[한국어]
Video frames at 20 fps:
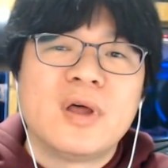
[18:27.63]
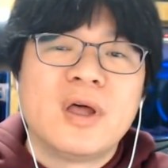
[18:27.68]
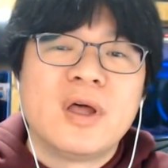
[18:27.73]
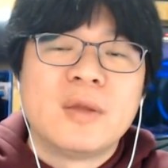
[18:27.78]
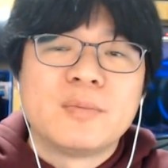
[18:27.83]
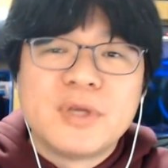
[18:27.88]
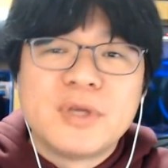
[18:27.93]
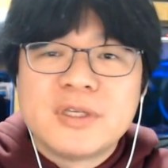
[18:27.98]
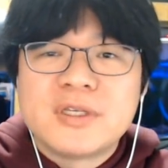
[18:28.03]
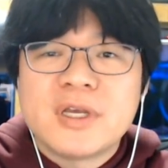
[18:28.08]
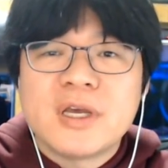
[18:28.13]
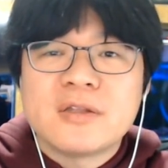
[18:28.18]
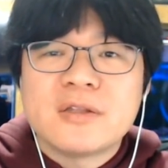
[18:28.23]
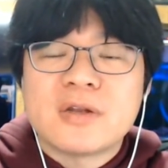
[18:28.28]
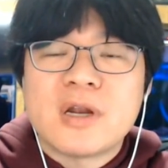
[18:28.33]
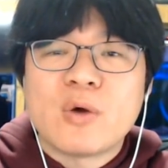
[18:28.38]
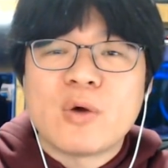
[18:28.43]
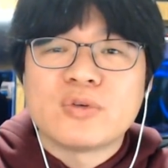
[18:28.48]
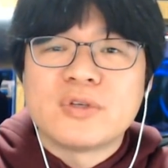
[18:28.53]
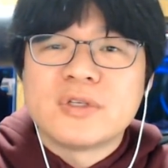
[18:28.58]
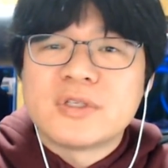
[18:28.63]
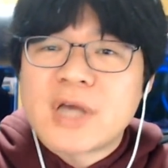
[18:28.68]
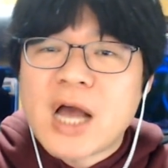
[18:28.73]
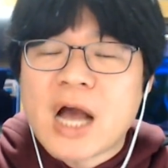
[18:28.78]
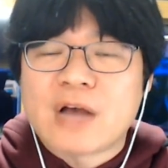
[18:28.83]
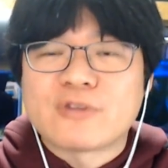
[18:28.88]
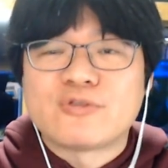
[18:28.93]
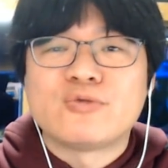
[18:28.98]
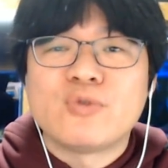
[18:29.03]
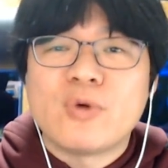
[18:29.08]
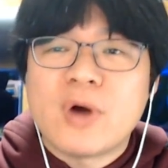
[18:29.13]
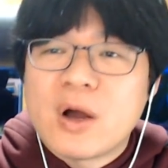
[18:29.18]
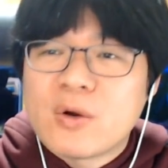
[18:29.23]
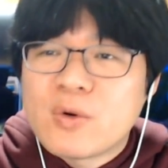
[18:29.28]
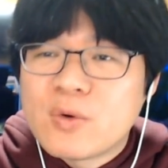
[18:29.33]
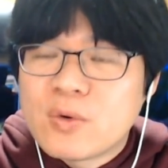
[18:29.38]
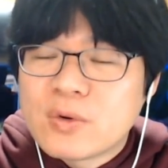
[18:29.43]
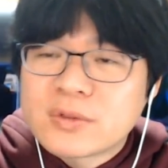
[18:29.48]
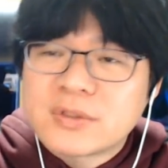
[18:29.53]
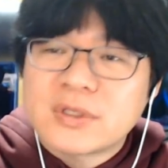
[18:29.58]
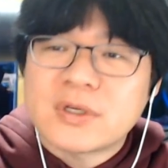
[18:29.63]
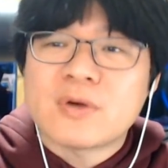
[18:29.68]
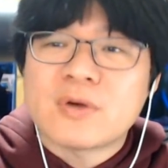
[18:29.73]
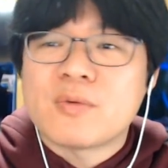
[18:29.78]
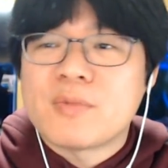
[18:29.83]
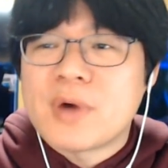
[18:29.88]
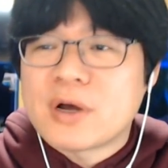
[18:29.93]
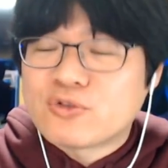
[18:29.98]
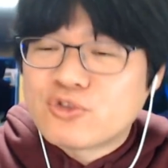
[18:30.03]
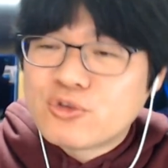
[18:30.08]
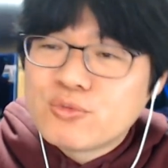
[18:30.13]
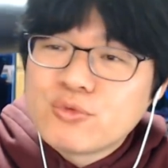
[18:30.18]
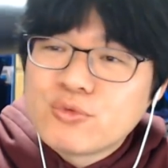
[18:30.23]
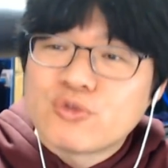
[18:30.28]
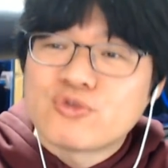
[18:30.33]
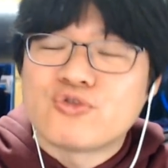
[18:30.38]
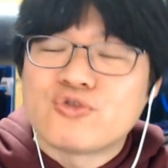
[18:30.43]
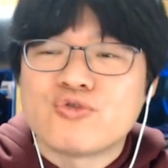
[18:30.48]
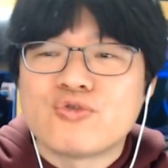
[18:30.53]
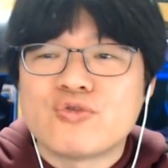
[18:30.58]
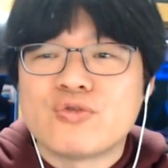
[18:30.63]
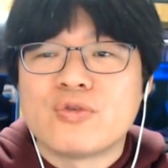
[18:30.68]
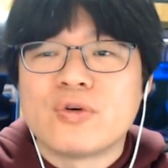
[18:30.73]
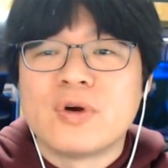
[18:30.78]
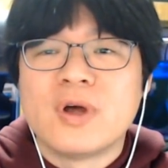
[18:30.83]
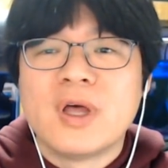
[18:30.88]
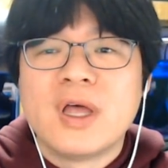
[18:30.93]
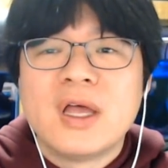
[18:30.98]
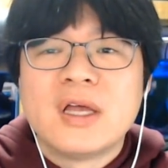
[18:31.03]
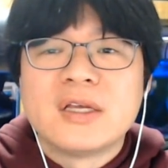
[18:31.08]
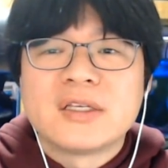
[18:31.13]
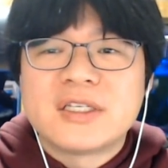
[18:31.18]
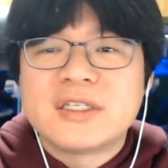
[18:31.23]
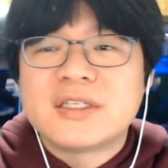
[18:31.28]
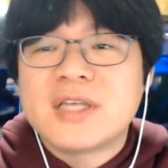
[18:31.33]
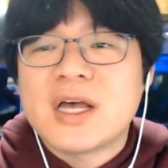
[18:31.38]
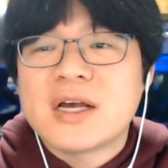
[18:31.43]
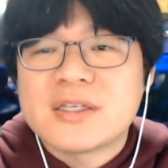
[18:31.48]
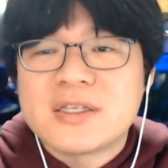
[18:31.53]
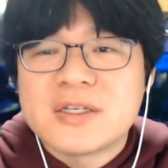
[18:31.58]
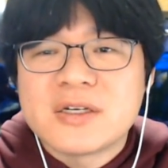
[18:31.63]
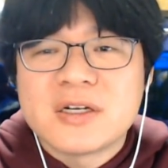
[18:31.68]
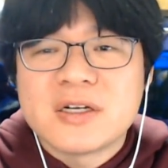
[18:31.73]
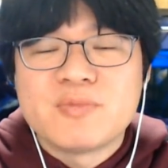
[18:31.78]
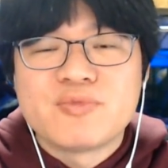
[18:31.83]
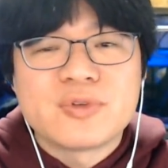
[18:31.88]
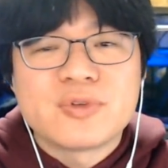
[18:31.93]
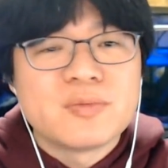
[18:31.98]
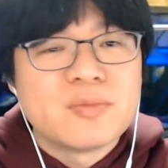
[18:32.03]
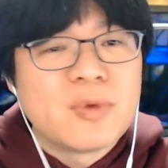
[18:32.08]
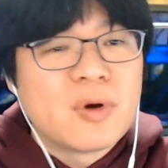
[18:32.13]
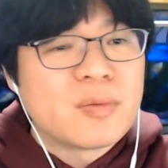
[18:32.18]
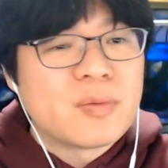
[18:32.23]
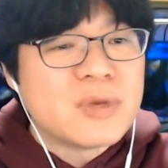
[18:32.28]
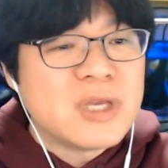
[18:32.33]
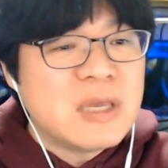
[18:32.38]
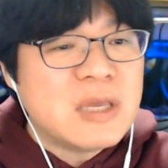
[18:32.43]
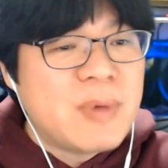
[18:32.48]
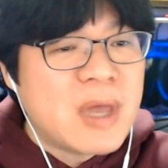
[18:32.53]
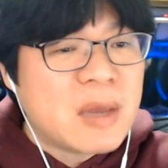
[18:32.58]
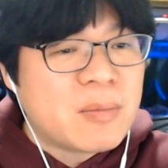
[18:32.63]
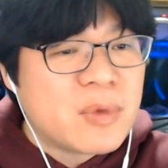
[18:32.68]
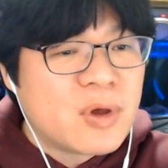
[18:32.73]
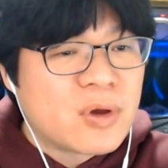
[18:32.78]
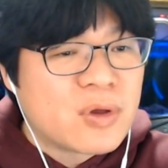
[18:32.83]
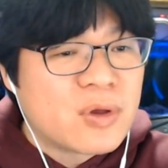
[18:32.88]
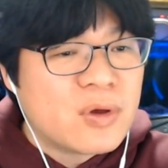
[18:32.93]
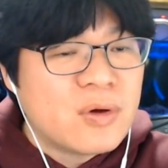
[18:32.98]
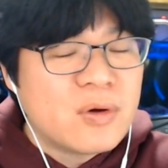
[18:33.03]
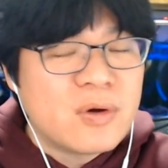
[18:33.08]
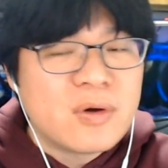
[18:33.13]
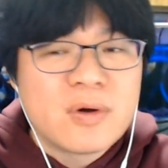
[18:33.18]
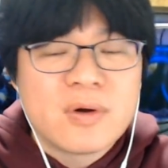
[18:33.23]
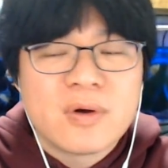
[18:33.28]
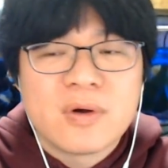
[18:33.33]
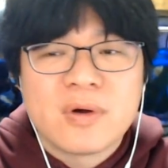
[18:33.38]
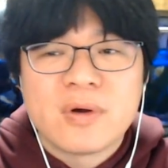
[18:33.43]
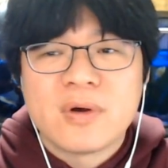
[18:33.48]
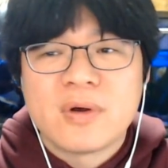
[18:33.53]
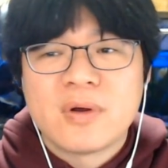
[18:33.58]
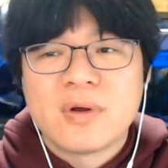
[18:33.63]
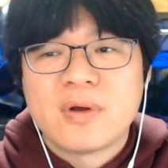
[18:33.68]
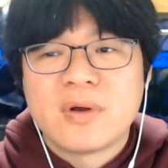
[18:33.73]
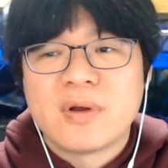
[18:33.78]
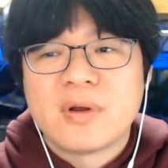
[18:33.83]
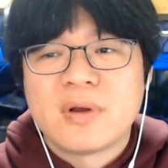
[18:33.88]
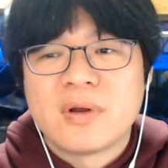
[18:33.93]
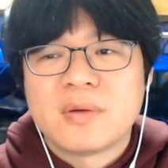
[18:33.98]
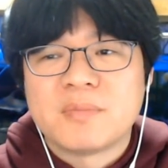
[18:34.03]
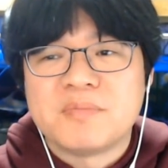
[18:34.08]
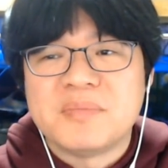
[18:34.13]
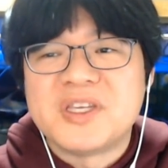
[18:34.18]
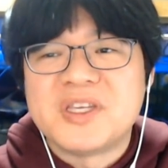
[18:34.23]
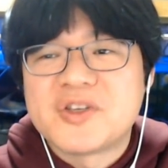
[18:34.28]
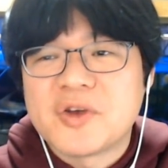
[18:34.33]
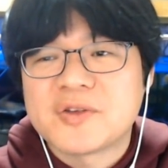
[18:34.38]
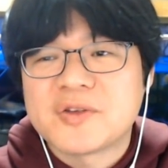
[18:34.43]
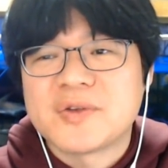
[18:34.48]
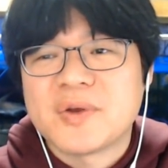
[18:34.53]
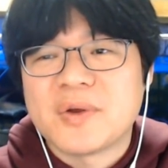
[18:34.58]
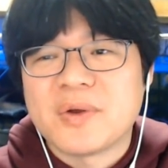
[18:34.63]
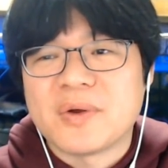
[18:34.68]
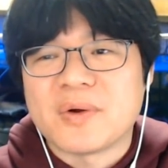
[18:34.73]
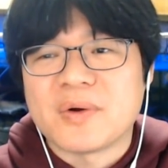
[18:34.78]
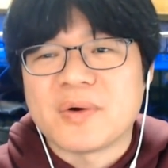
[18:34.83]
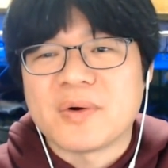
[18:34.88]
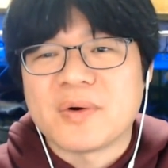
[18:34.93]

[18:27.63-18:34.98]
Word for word: BJ들하고 진짜 악수도 하고 자꾸 막 춤도 추고 시상식을 무슨 뭐 200명이요? 미쳤어요.